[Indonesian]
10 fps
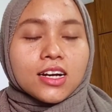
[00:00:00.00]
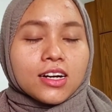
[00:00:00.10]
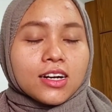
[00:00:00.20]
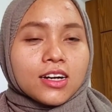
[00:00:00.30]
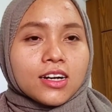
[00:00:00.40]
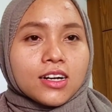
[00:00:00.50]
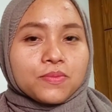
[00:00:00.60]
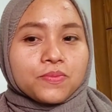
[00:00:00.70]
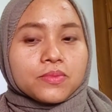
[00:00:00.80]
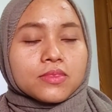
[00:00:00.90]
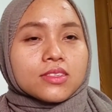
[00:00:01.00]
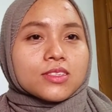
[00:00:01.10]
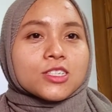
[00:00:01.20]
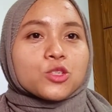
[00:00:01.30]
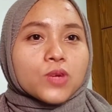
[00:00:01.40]
um,
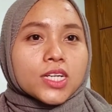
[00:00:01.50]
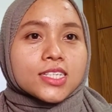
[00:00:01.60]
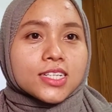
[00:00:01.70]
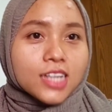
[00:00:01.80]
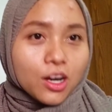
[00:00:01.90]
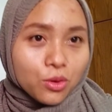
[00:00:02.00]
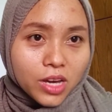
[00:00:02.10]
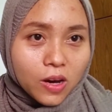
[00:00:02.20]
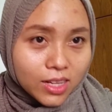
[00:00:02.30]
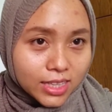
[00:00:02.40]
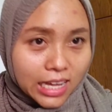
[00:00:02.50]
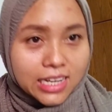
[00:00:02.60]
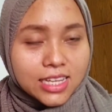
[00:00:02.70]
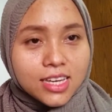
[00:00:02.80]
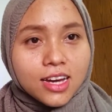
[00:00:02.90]
sesuai janji aku di awal
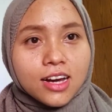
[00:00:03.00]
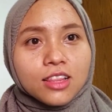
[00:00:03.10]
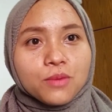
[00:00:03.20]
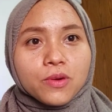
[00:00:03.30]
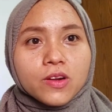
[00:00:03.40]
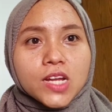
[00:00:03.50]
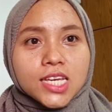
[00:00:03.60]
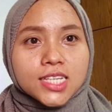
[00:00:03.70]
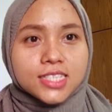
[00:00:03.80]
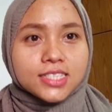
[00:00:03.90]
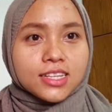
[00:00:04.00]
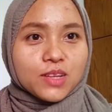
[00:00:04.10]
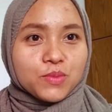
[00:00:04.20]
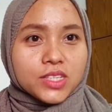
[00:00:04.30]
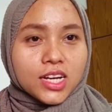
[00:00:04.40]
tadi kalau produk ini
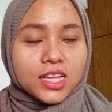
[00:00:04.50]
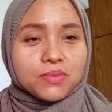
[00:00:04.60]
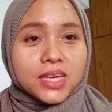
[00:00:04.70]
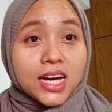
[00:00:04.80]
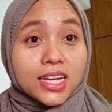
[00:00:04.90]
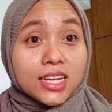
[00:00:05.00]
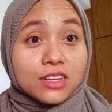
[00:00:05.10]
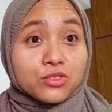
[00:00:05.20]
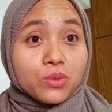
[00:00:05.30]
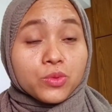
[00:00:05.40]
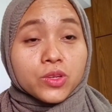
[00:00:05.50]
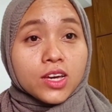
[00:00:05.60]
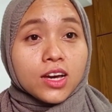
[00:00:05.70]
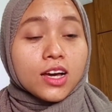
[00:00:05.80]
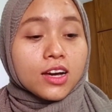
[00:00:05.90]
selain punya kelebihan dia juga punya
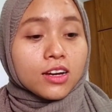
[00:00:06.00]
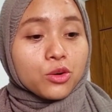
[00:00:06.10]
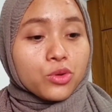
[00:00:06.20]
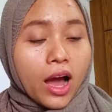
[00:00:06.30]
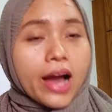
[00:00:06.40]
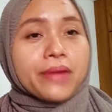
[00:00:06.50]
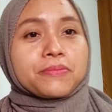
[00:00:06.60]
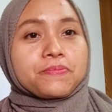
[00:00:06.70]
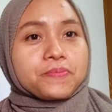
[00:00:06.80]
kekurangan